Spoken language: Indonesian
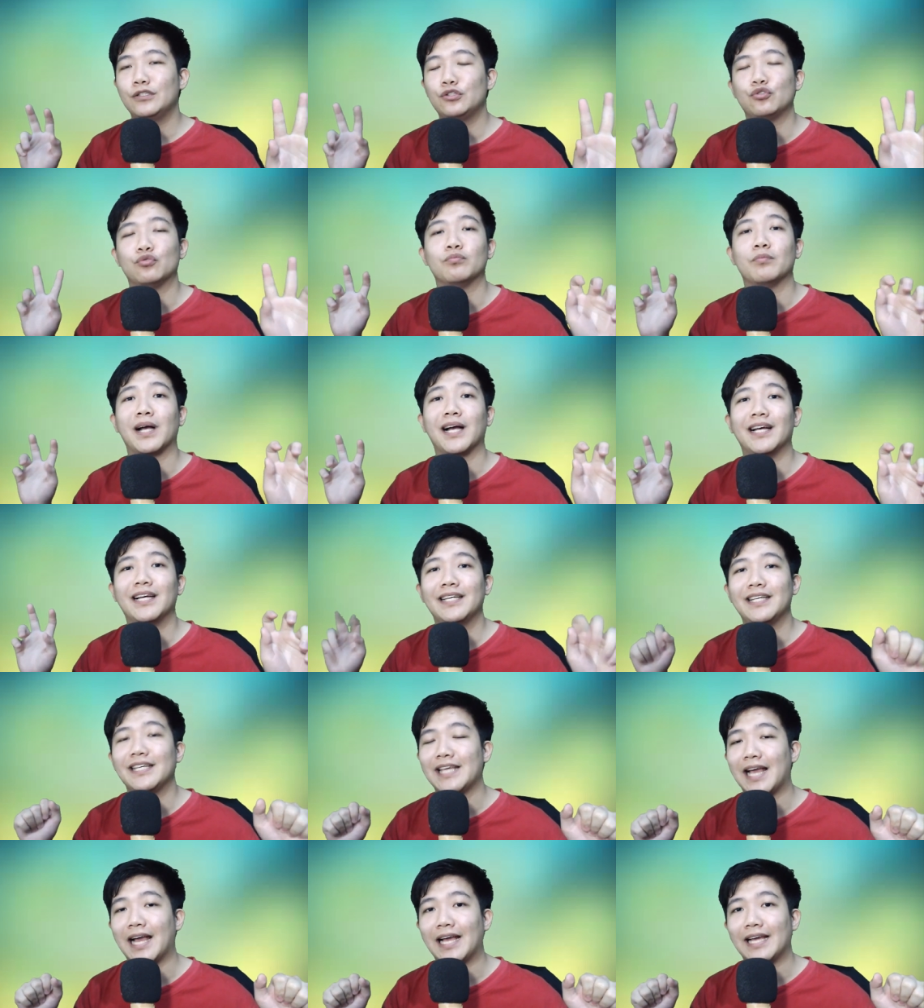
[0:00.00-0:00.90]
cuma
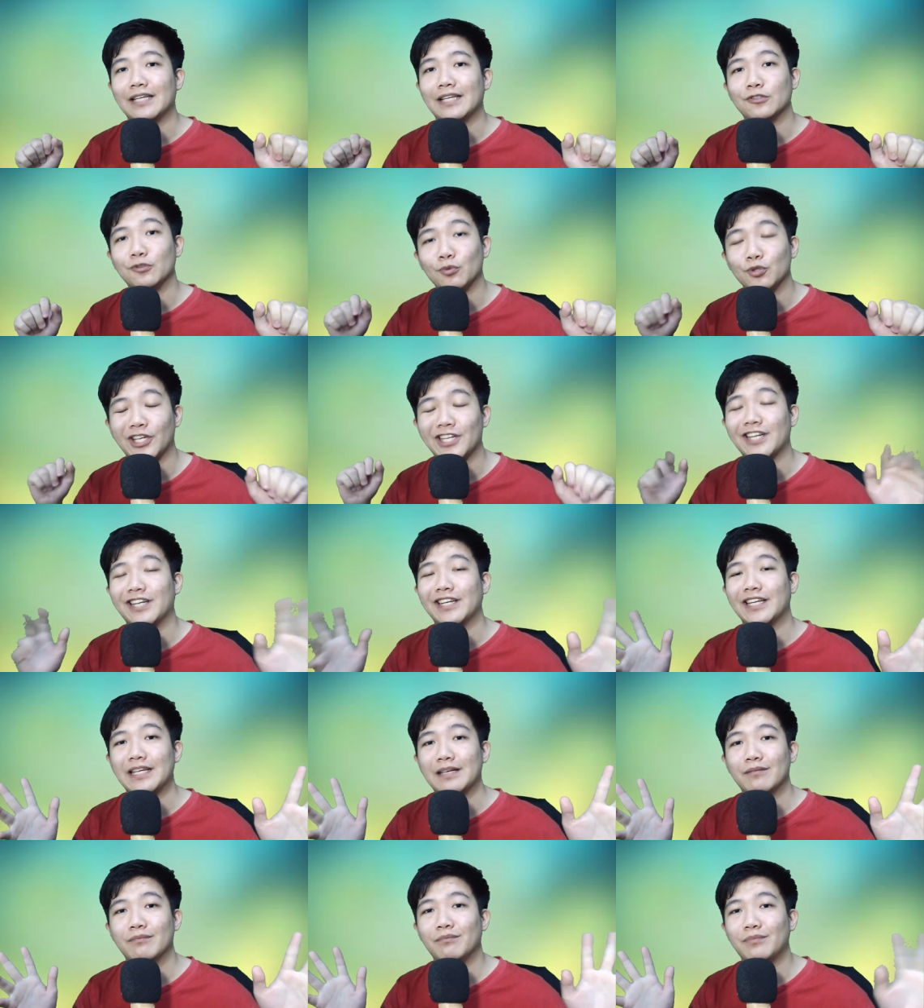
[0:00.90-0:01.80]
ya itu butuh
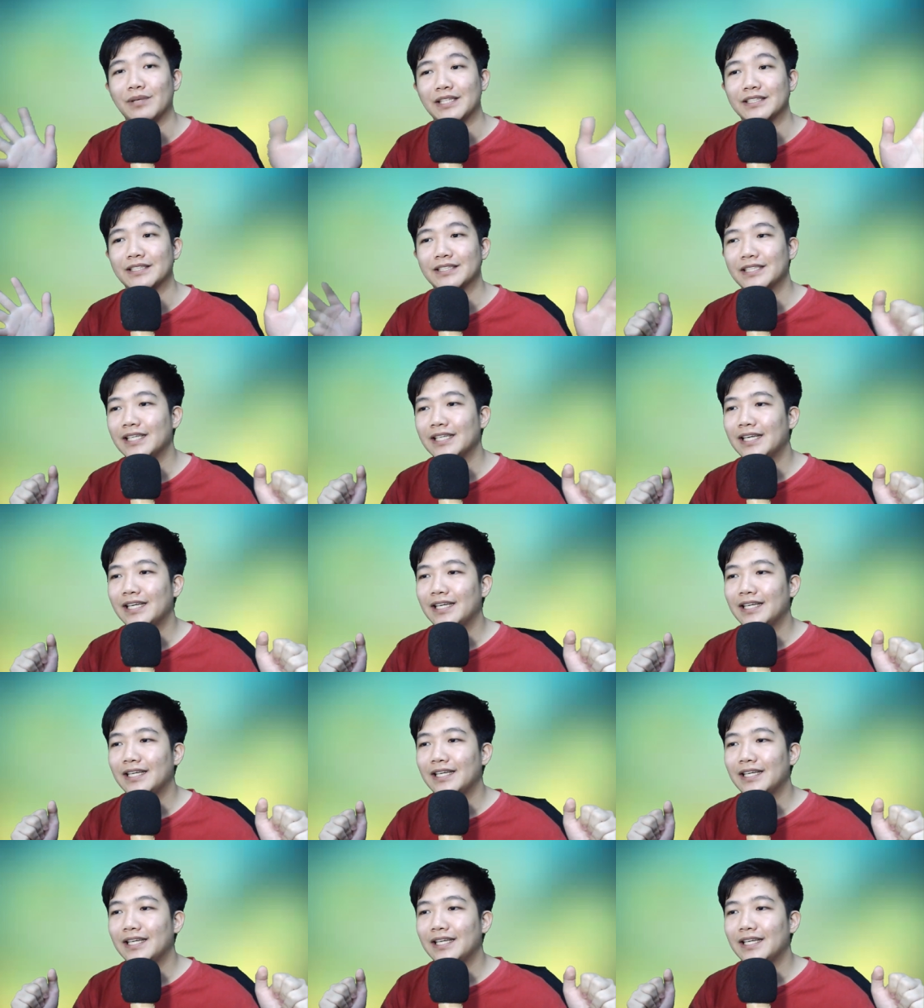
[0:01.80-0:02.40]
energi please